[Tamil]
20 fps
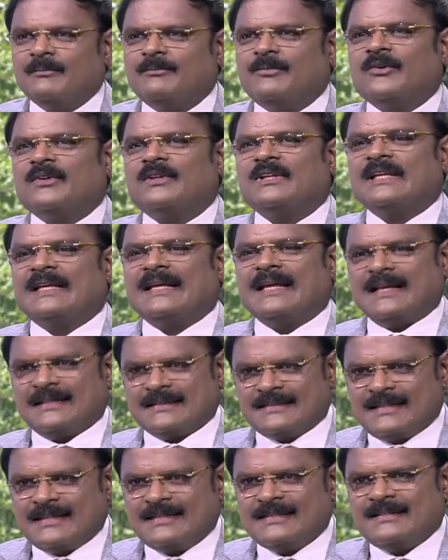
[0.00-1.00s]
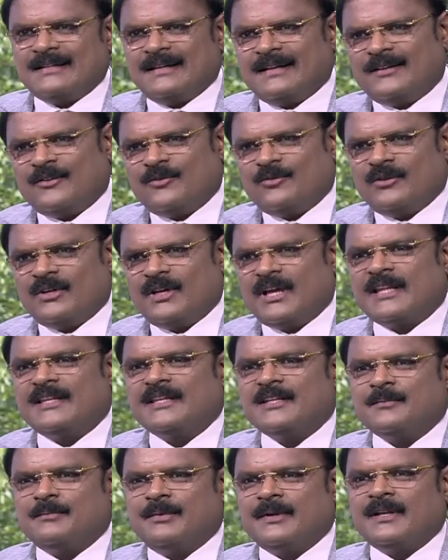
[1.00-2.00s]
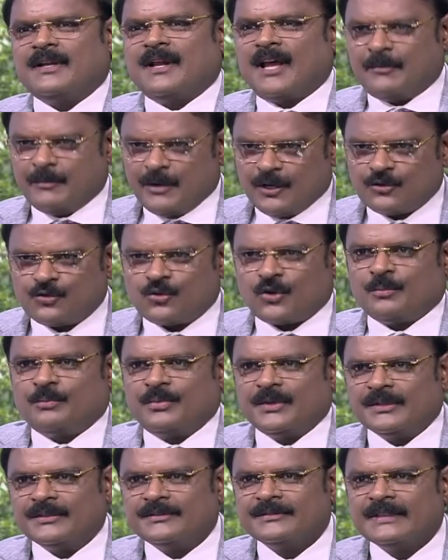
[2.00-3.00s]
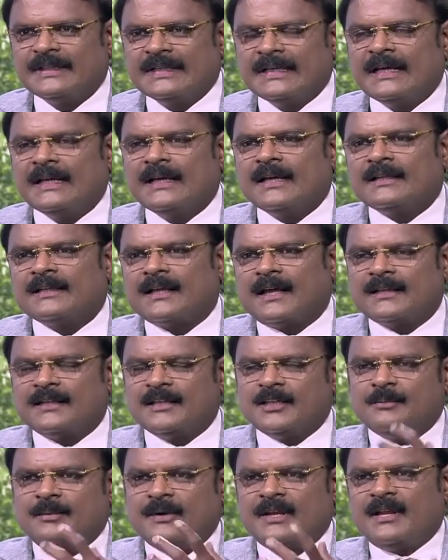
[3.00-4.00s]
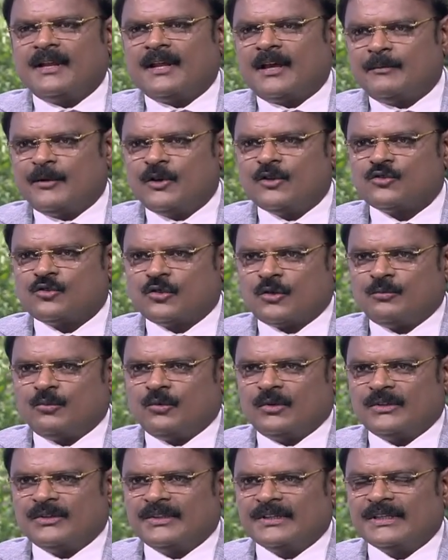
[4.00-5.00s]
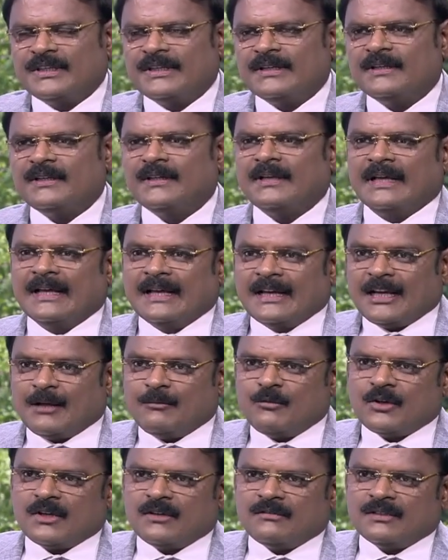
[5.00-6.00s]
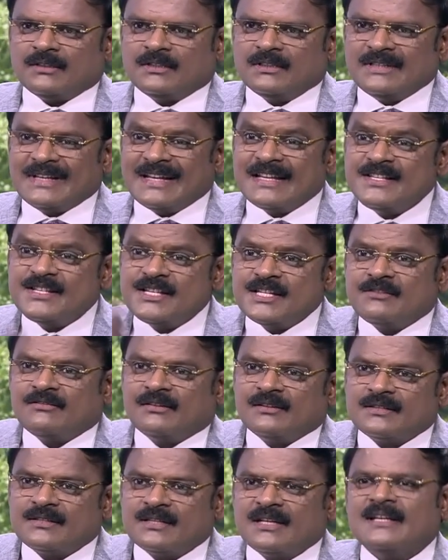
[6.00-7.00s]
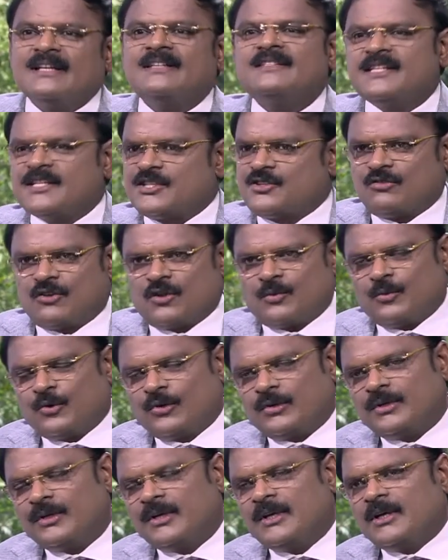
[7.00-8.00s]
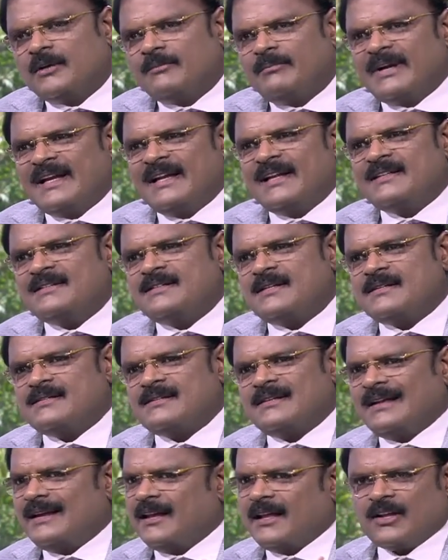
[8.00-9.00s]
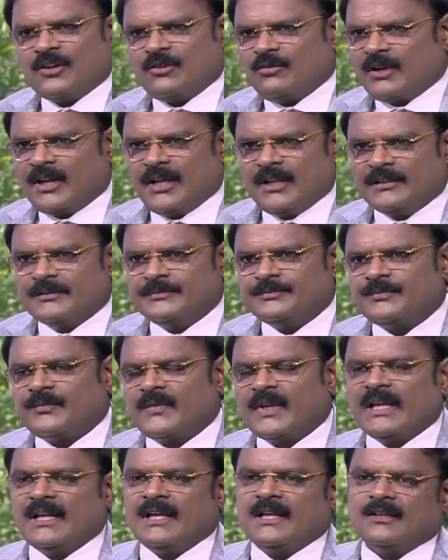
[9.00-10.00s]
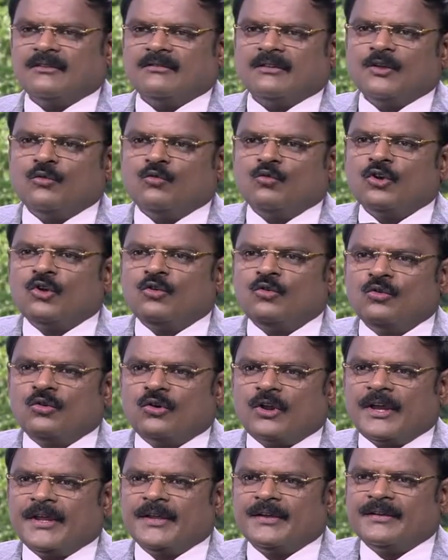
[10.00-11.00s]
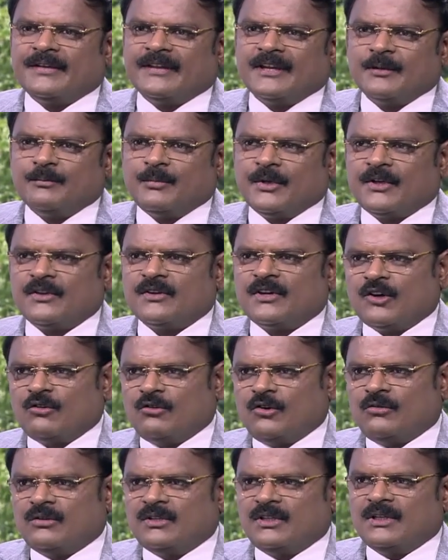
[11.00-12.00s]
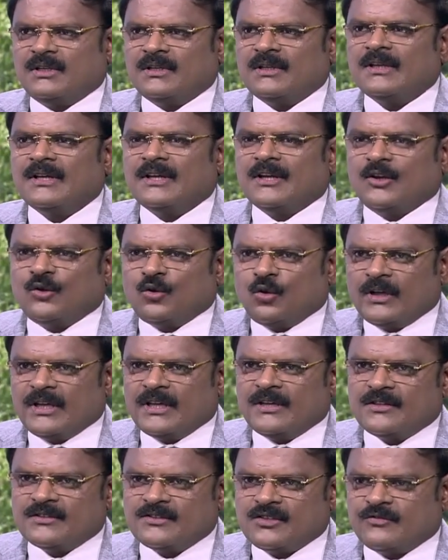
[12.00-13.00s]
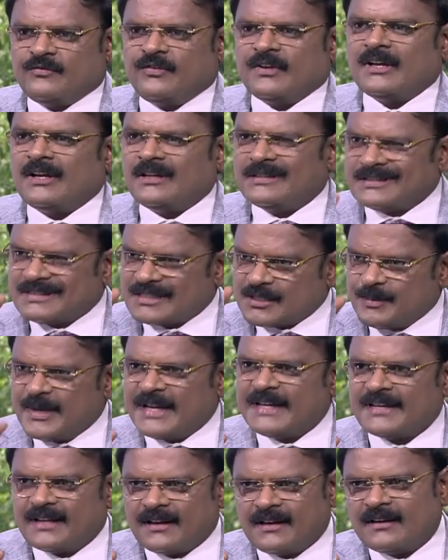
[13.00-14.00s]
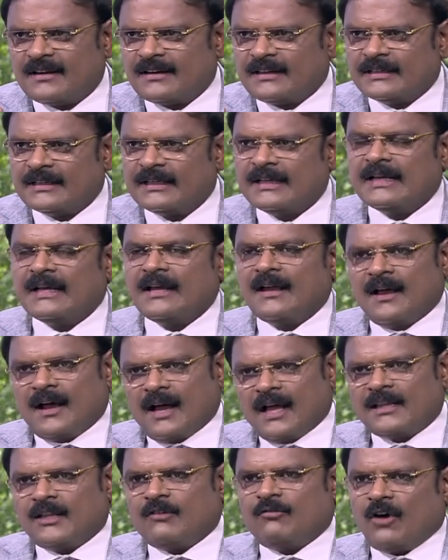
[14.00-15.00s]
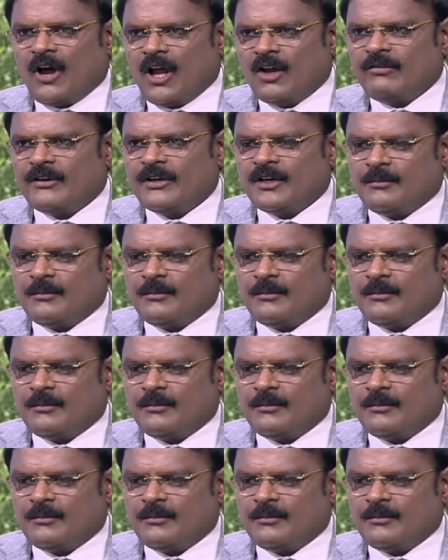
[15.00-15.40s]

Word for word: இப்போ வந்து கேஸ்ட்ரிட்டிஸ் என்ன உங்களுக்கு அதிகப்படியான அமில சுரப்பு இந்த அதிகப்படியான அமில சுரப்பு வந்து நமக்கு வந்து நெஞ்சுக்கு வந்துச்சுன்னா நெஞ்சரிச்சல் வரப்போகுது பட் நெஞ்சரிச்சல் எல்லாருக்கும் வராது ஏன்னா அந்த வந்து உணவு குழாய்க்கும் இறைப்பைக்கும் நடுவில் வந்து லோயர் ஈசோஃபகல் ஸ்பிங்டர்னு இருக்குது அந்த வால்வ் என்ன